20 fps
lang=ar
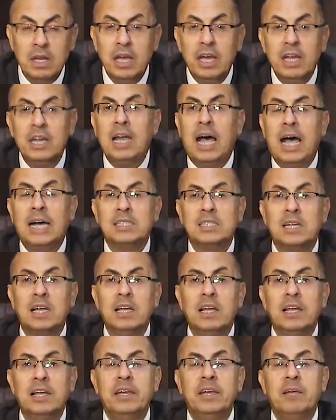اللي
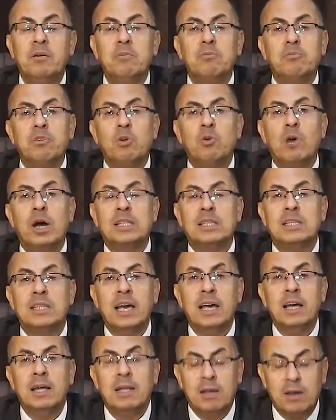حصل انه في الوقت
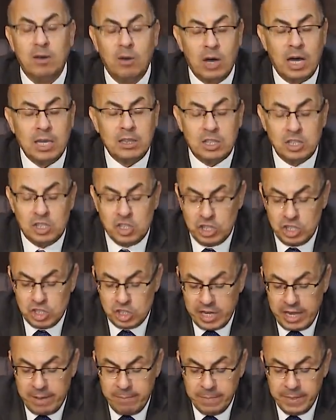ده غلطة
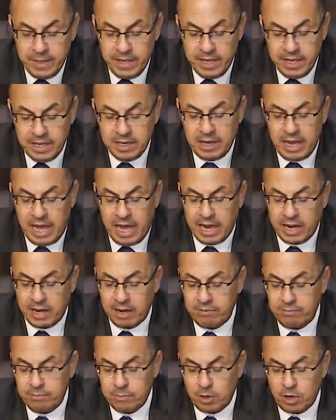هشام ان
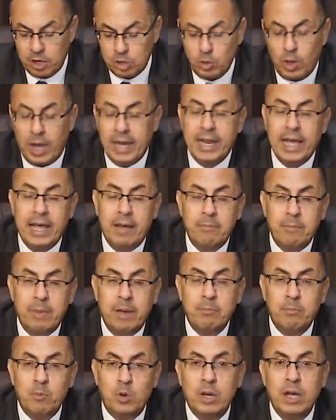عرف مراته على
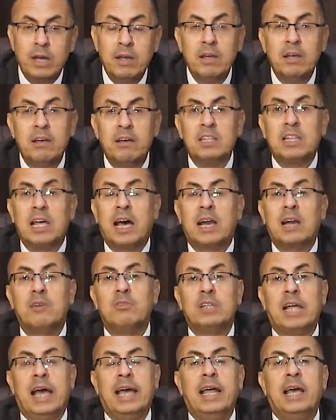همام منى
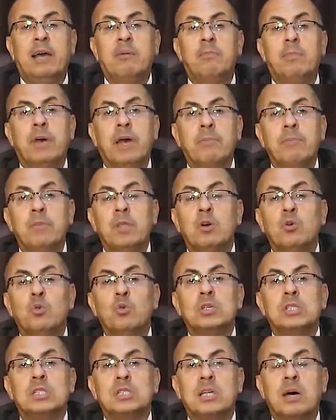اتعرفت على همام
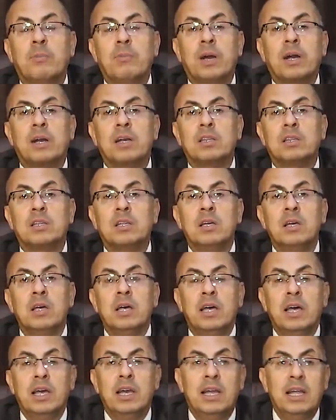واستمرت
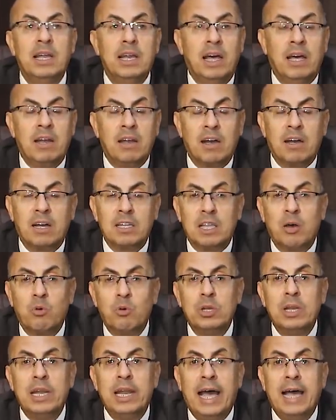العلاقة
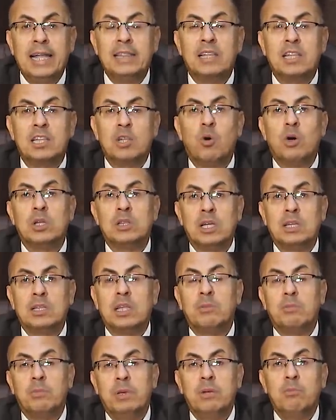طويلا حتى توطدت
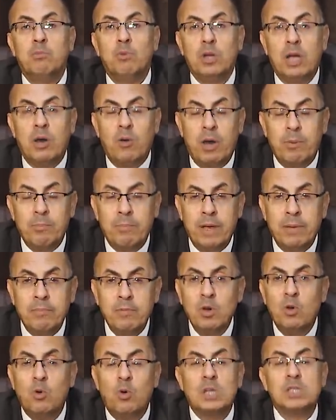بين منى وهمام
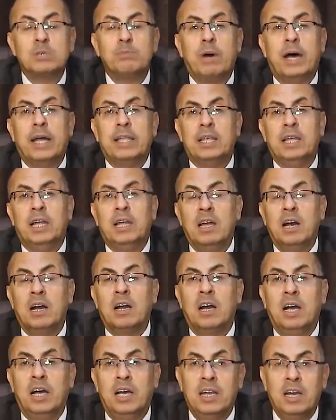واصبحت
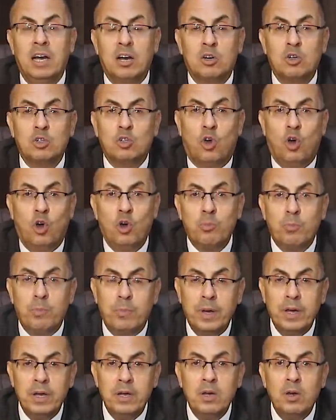العلاقة علاقة
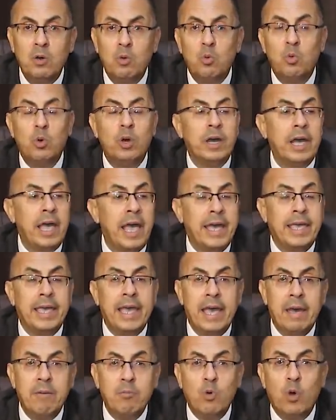حب
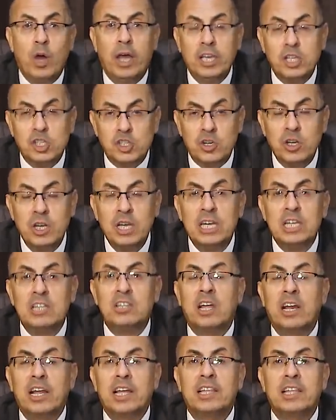وهيام وعشق
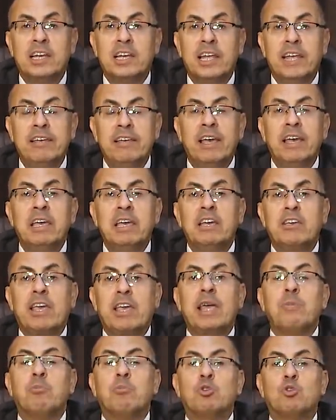لدرجة ان هي
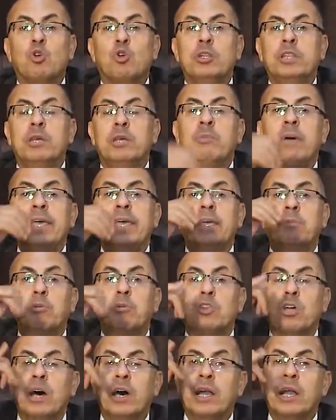كانت بتروح تبيت
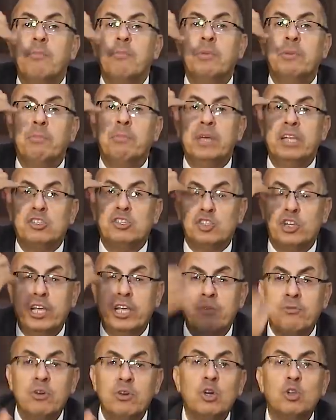بتهرب من بيت
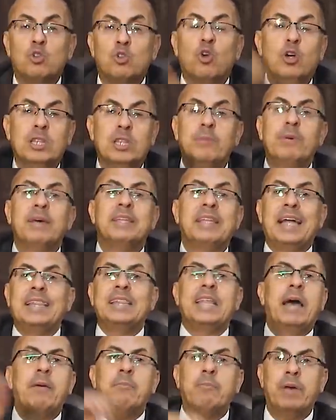شريف تروح تبيت
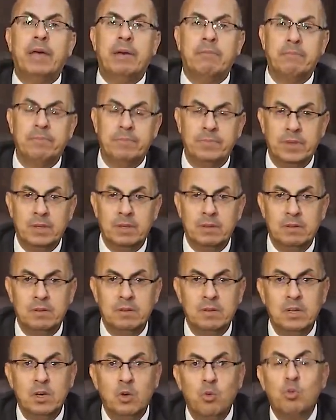عند همام
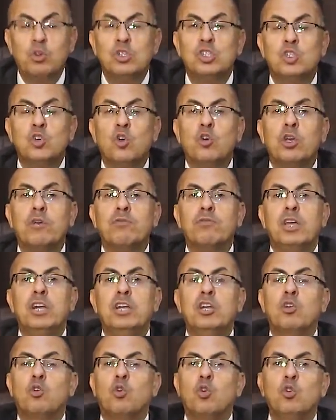والزوج يفضل
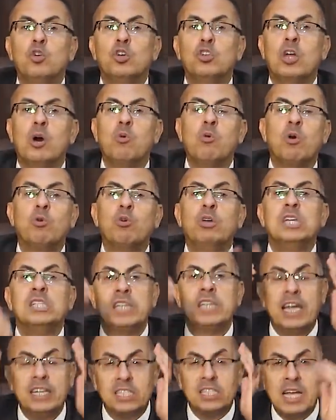الليل كله يدور
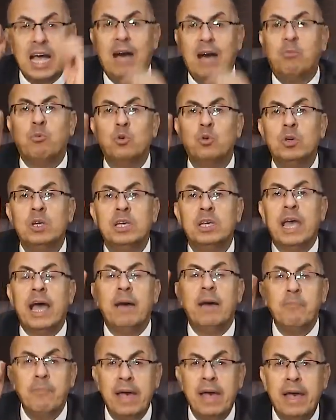ويسال صاحبه
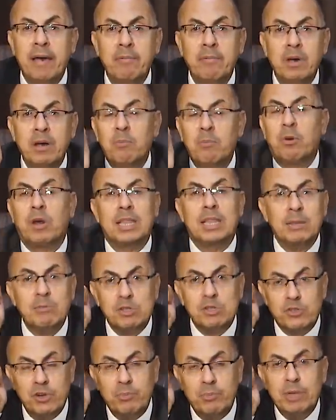يا همام مراتي
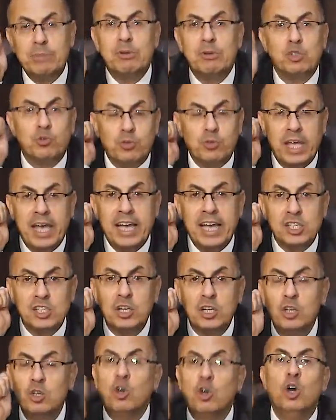مش في البيت ما شفتهاش
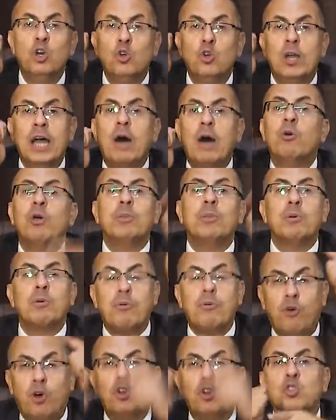يقول له لا وهي
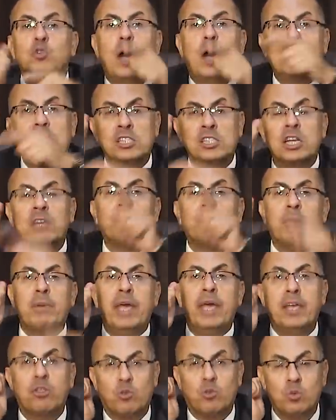تبقى في حضنه على السرير في
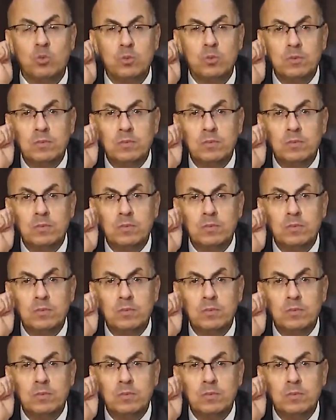بيته